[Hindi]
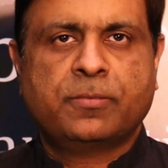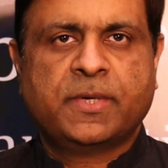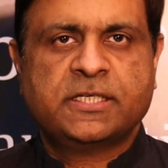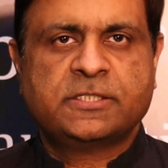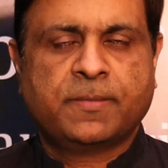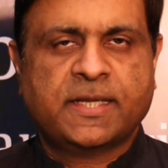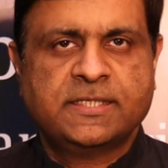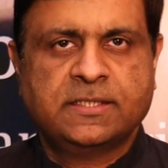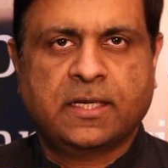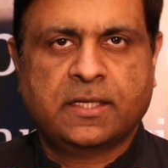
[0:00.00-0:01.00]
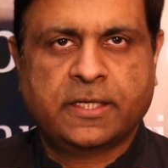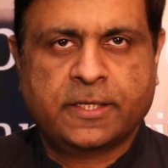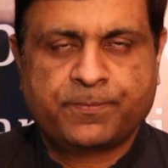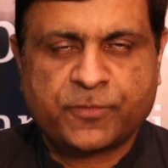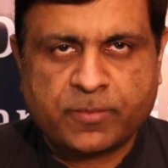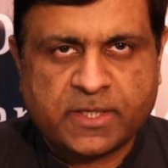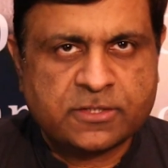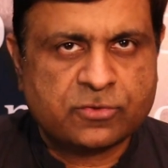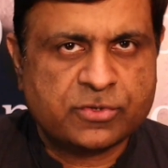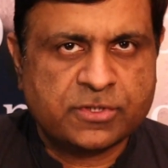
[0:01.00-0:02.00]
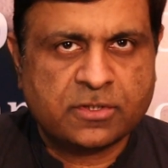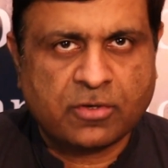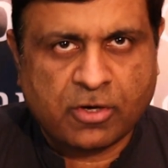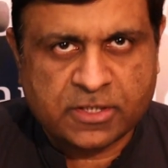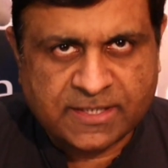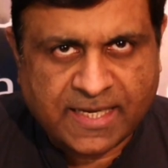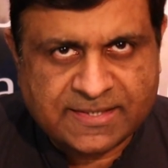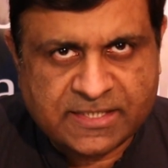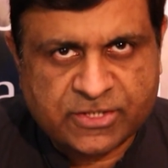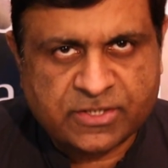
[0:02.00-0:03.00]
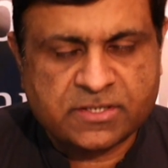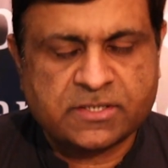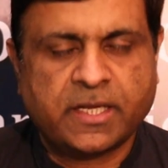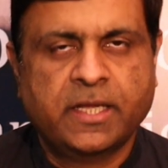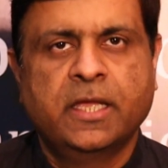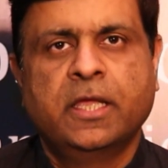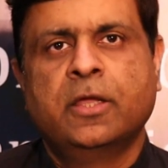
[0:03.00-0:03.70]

जो हमारे समाजी इदारे हैं जो हमारी सोशल ऑर्गेनाइजेशन हैं